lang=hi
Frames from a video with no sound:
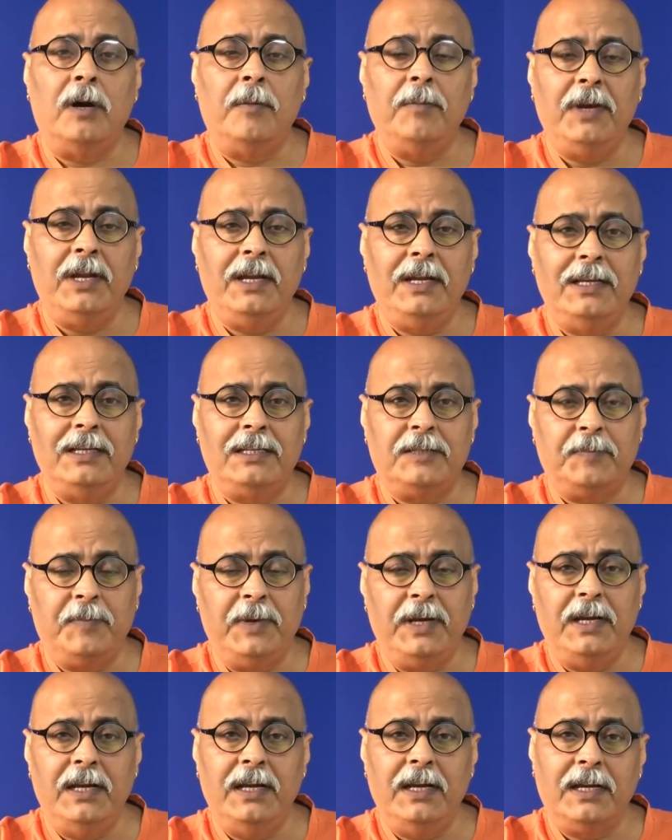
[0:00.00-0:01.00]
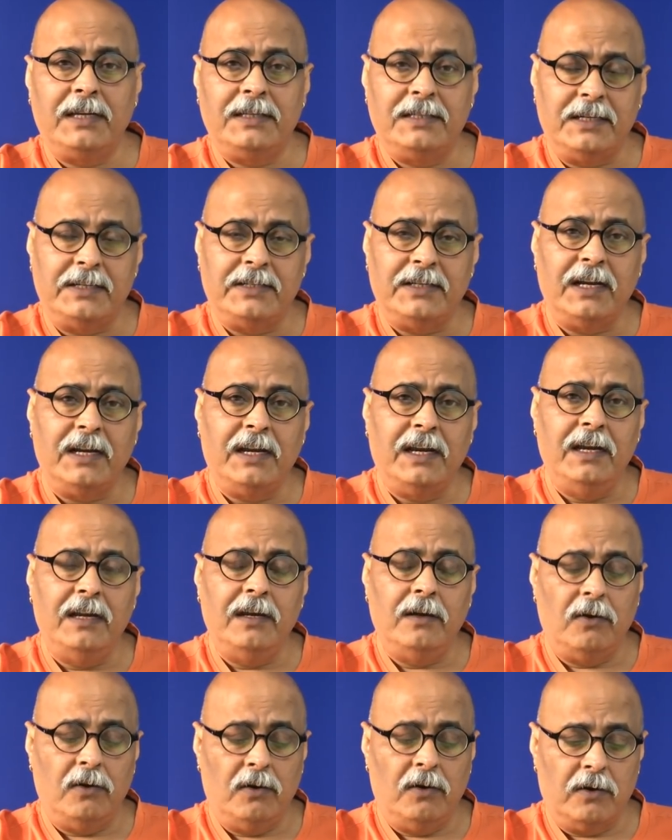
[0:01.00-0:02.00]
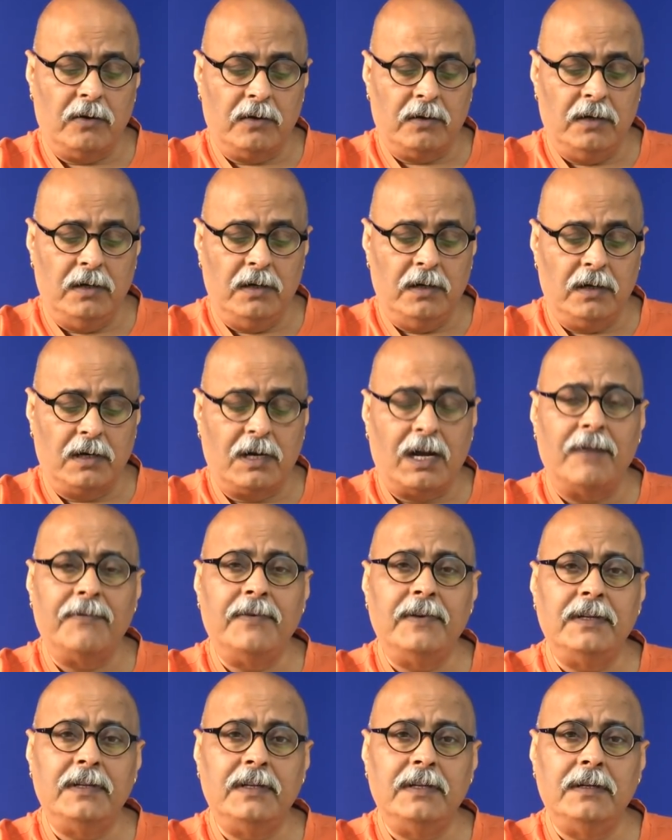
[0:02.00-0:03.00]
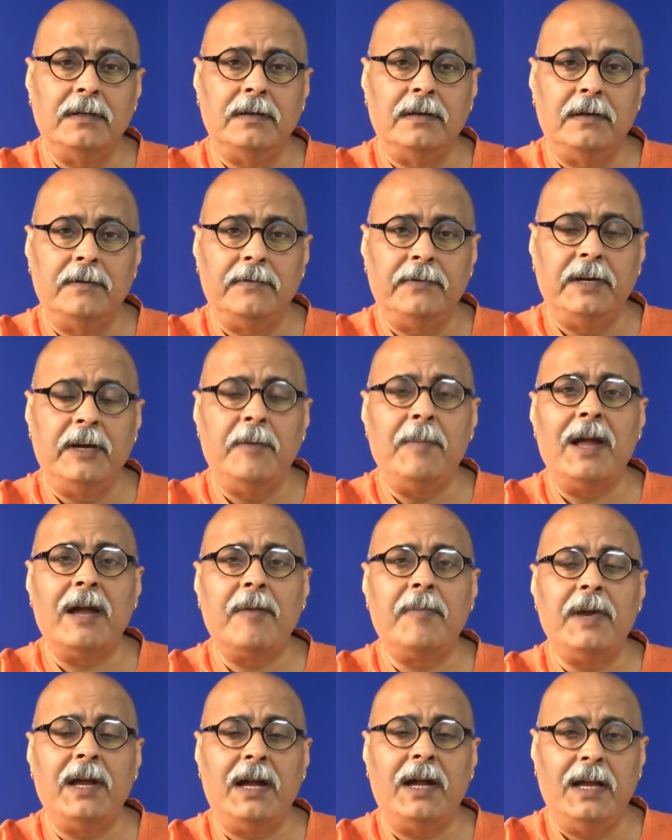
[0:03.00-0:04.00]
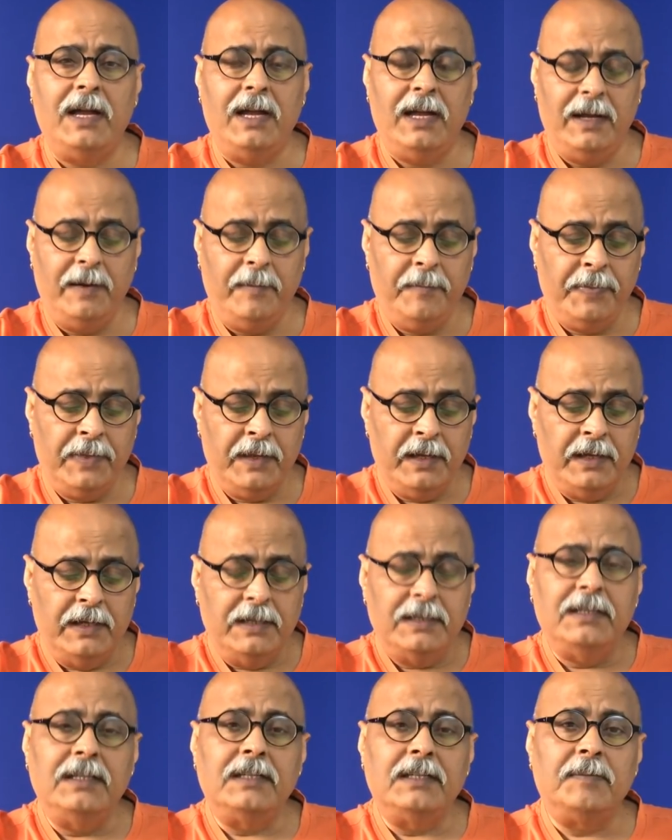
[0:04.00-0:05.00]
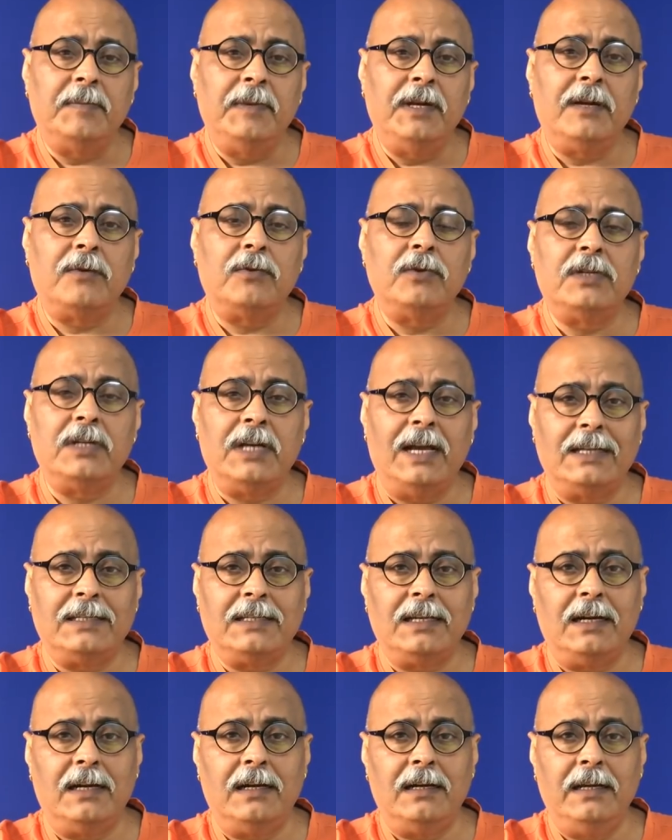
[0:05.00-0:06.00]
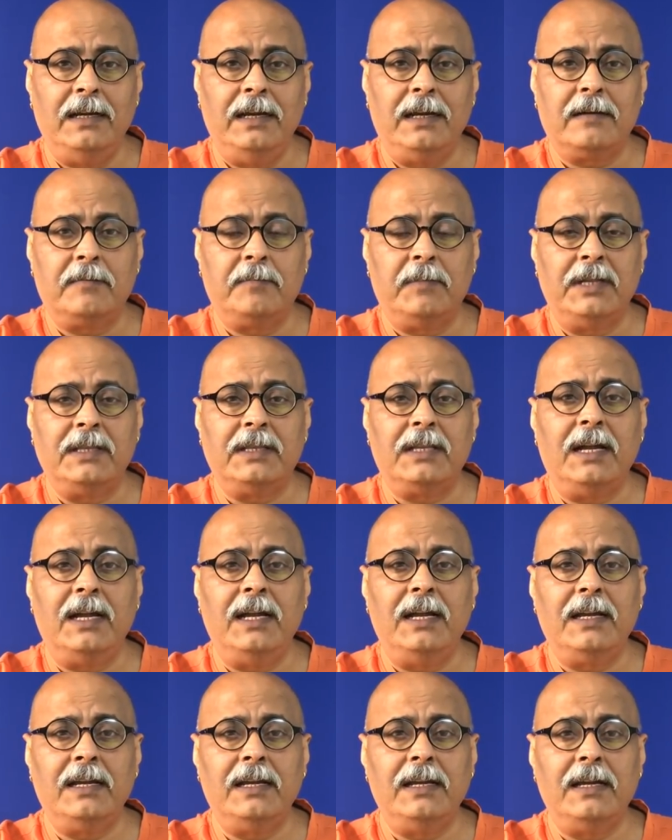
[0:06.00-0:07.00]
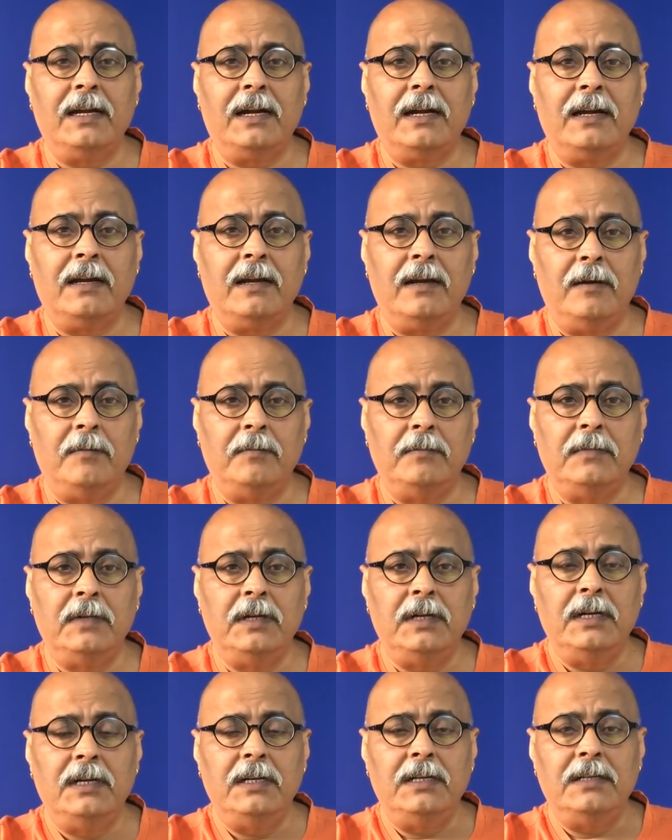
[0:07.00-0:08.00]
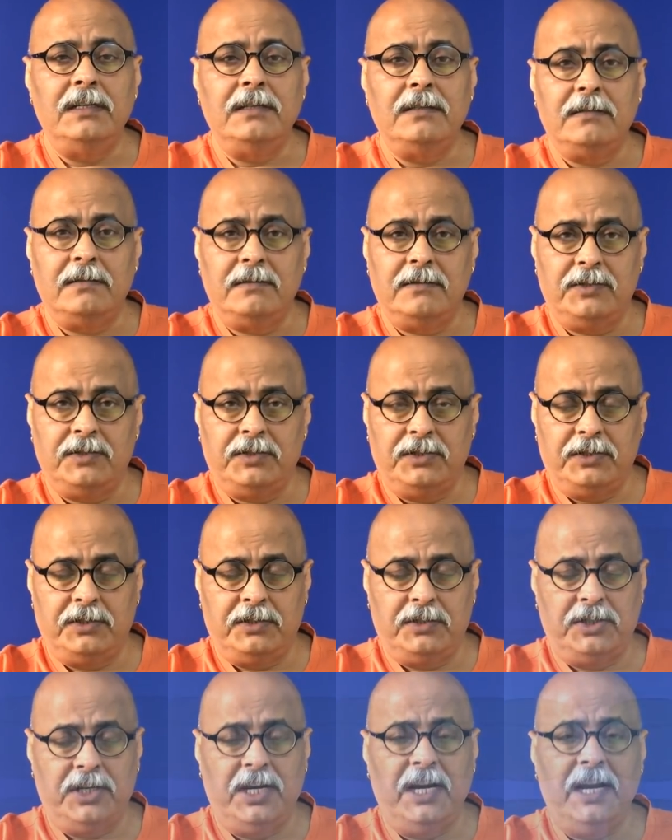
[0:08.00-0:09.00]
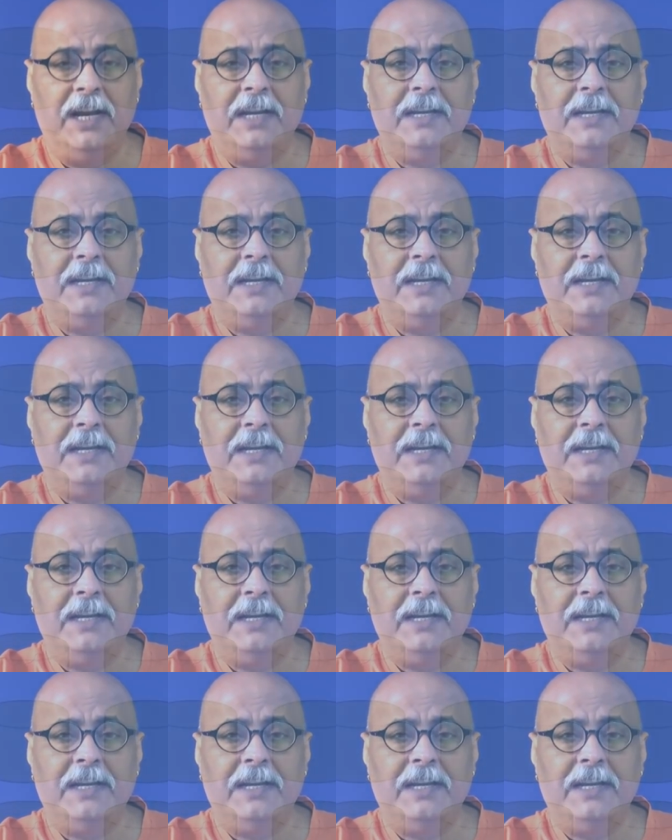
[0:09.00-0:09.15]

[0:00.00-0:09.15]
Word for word: हमने इस पर एक चर्चा की और काफ़ी फीडबैक भी आया है जिसमें कुछ ऐसा एक बनता है कि अगर हम छः